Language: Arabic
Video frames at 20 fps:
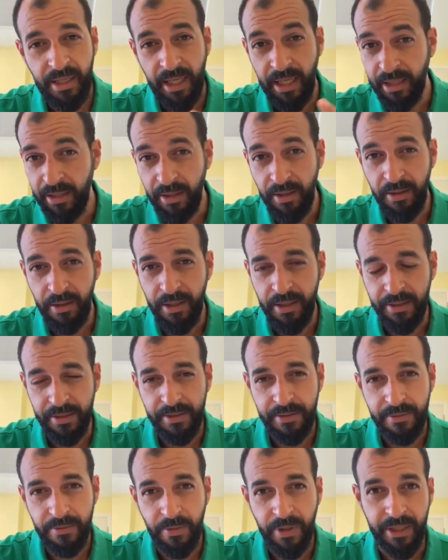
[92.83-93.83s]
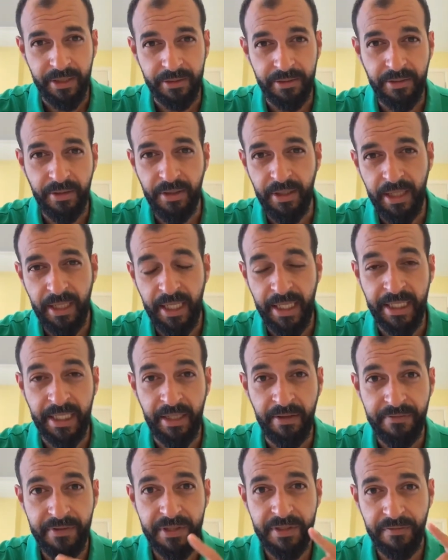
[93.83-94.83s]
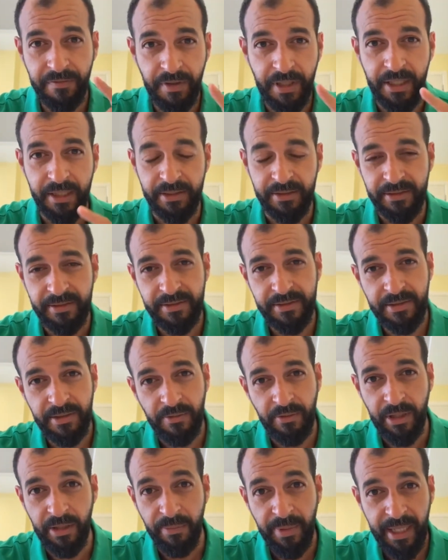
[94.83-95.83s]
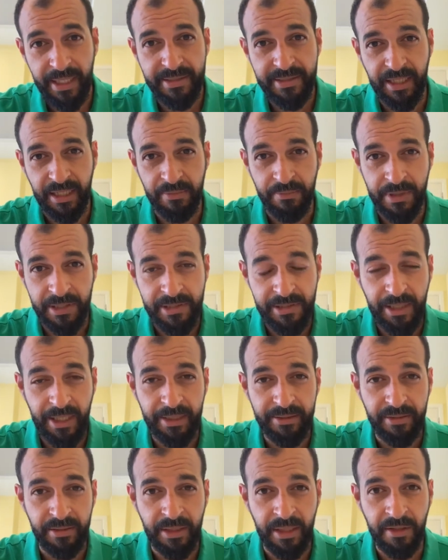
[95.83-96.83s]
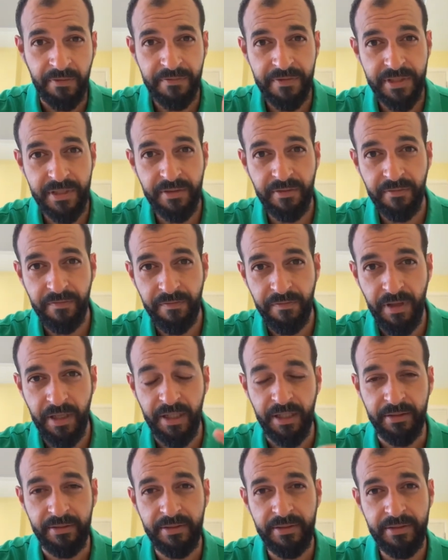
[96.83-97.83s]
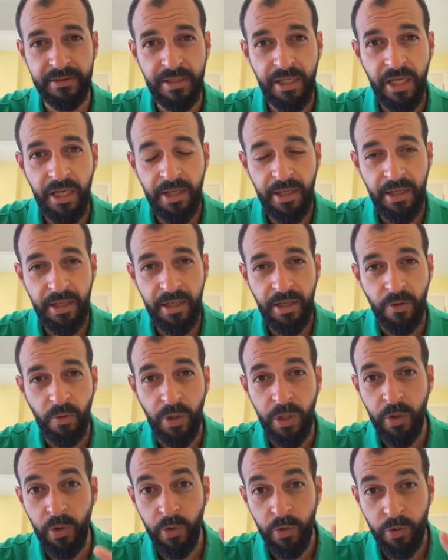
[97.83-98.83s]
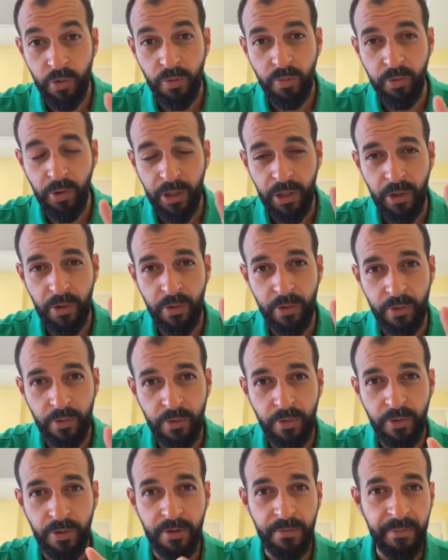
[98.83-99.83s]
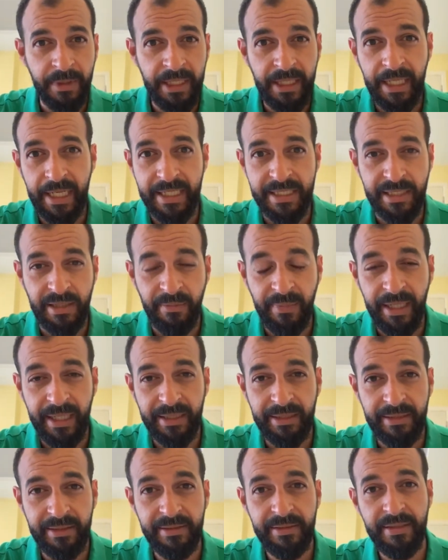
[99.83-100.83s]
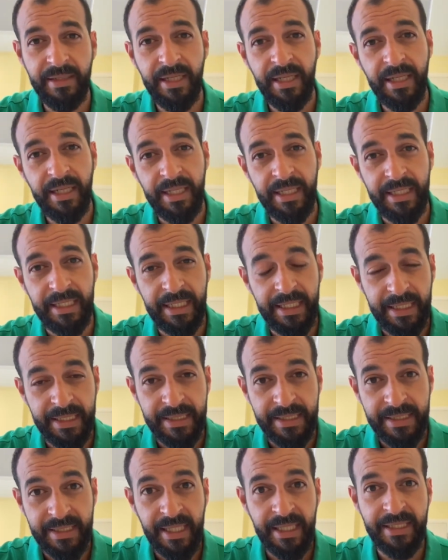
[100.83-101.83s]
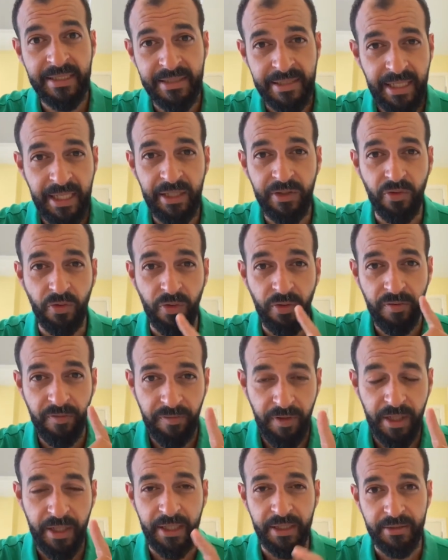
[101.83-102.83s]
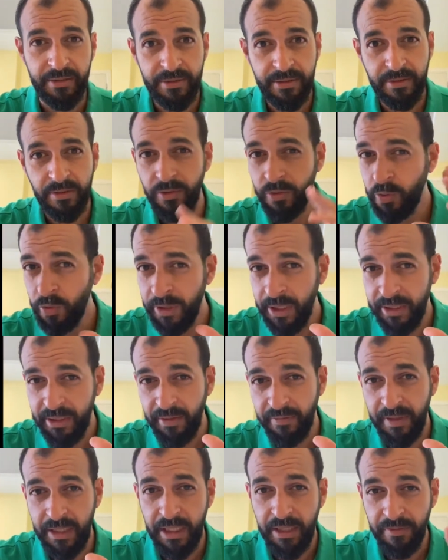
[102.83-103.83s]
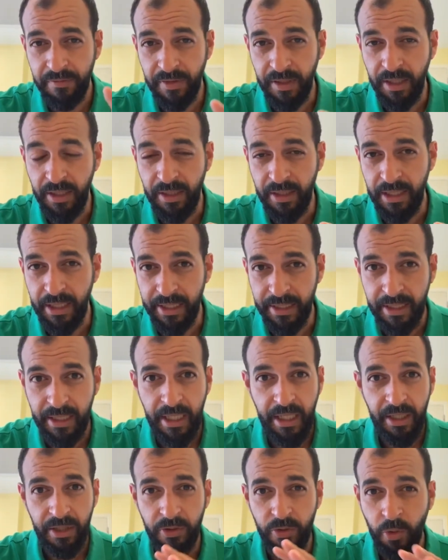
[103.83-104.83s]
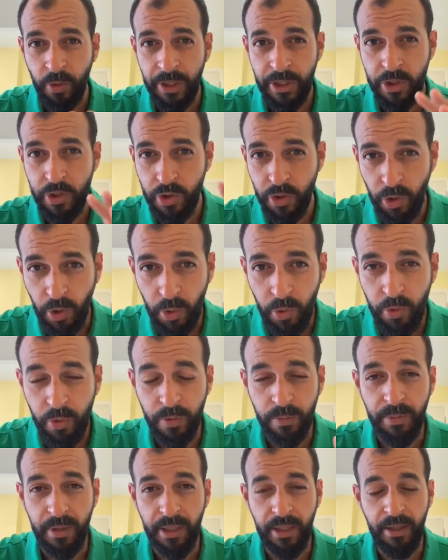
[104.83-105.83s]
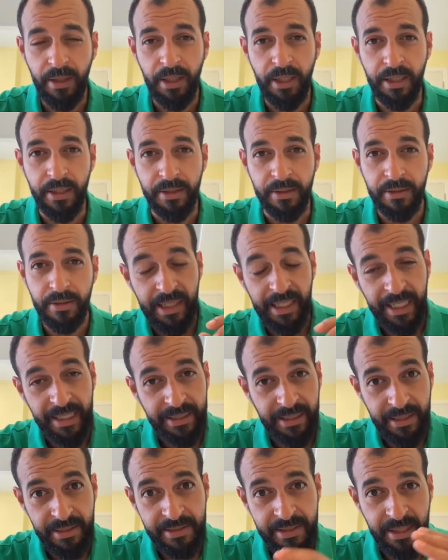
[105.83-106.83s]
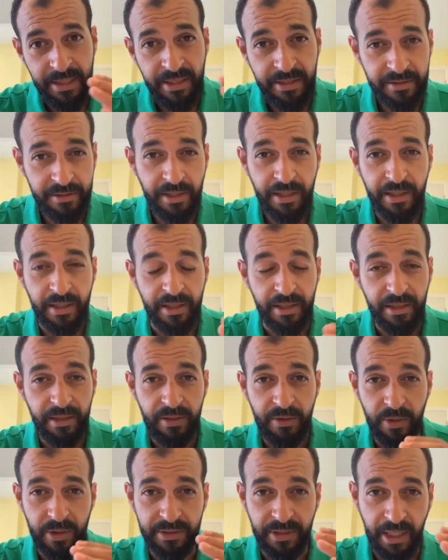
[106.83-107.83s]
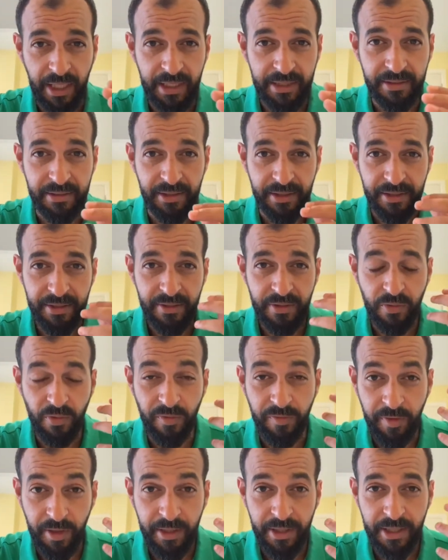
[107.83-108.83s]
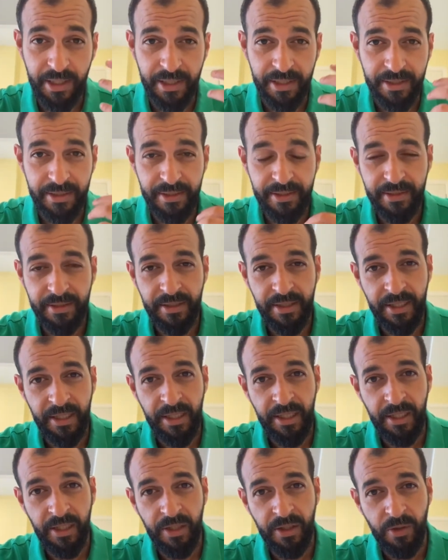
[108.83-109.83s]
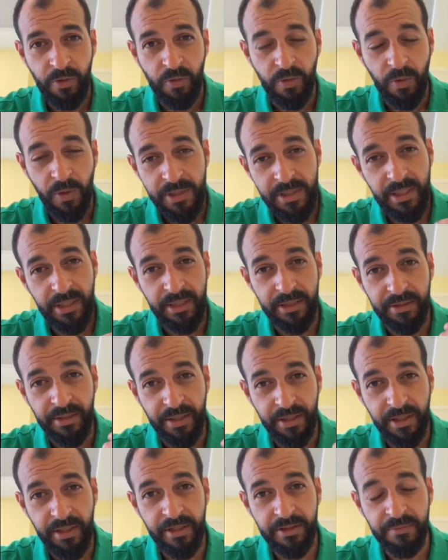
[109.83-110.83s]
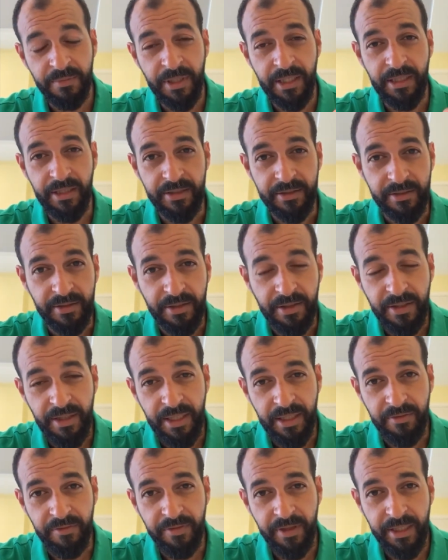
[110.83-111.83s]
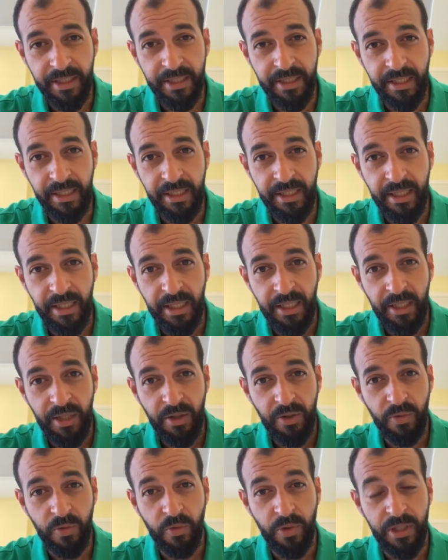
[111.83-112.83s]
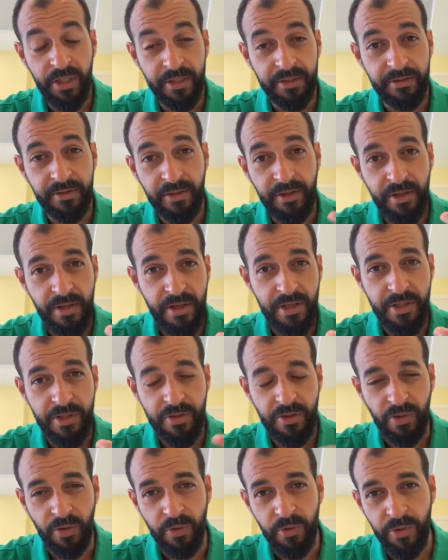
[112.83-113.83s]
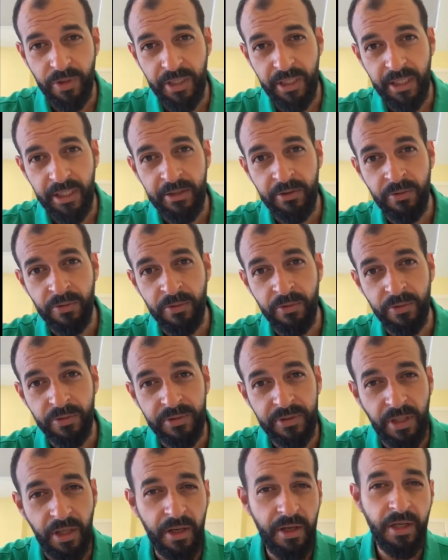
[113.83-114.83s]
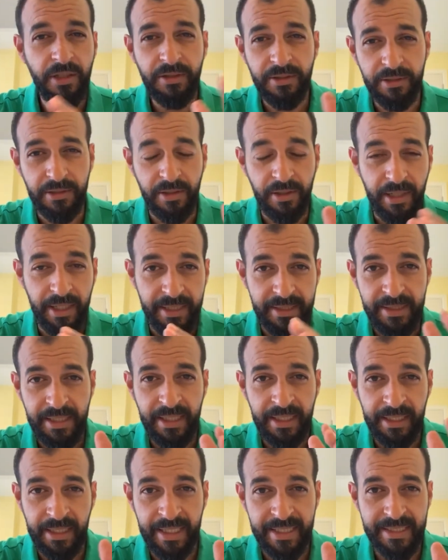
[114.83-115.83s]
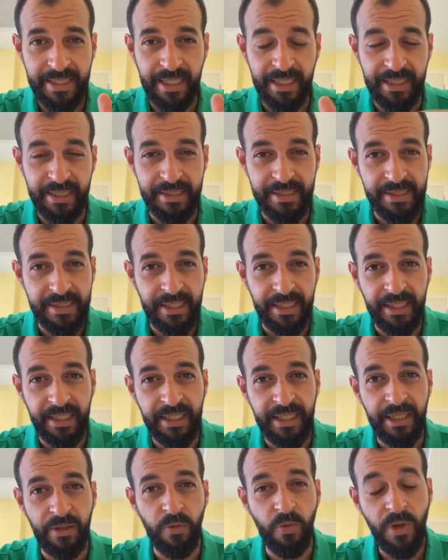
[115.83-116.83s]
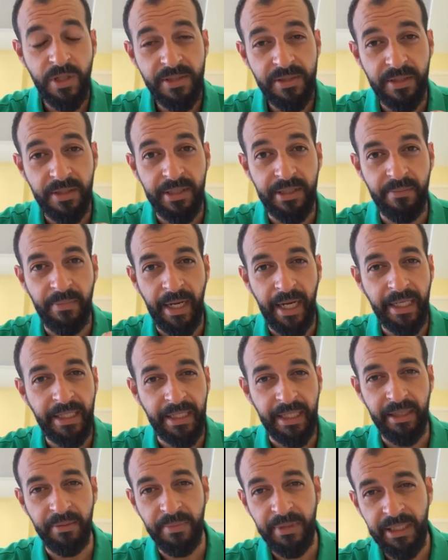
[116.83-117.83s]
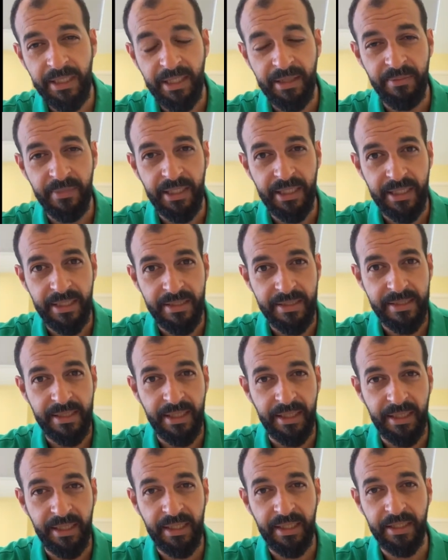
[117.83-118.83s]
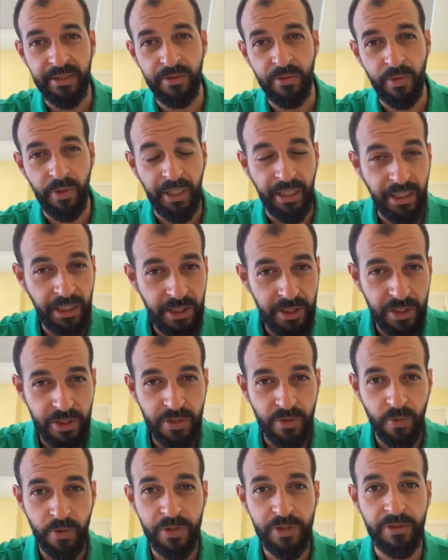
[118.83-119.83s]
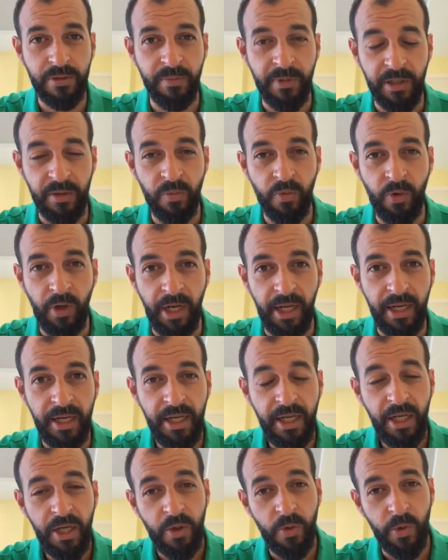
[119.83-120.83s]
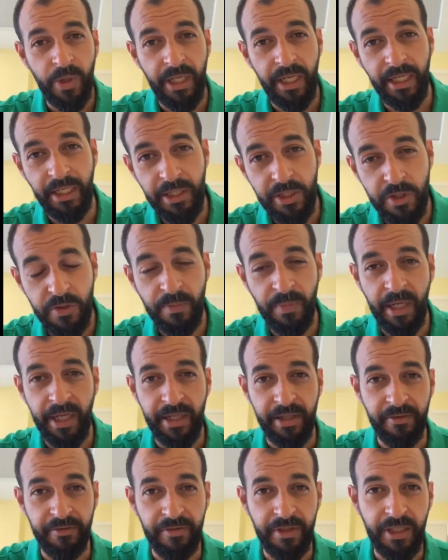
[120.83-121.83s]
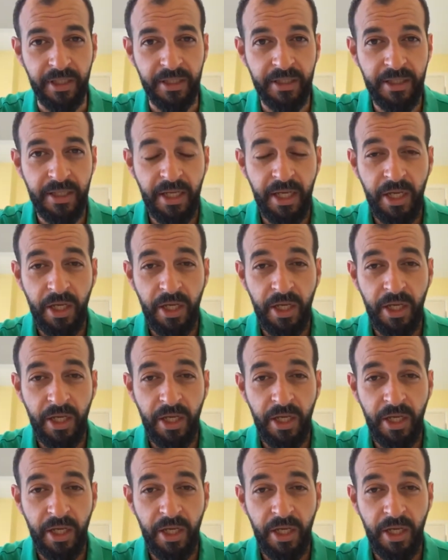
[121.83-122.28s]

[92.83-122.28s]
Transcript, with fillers: الآخر وإرضاء النفس فقط والبحث عن مصلحة النفس فقط والهروب والخروج من الأزمات للإنسان ذاته فقط دون التفكير في الآخر دون الشعور بالآخر لكن الإنسان ارتقى وتحضر وفكر ووصل لدرجات من الارتقاء الفكري والارتقاء الشعوري انه تخطى هذه النزعه الانسانيه ووصل لمعاني جميله من الانسانيه انه يعيش وسط مجموعه ويعيش مع رفيق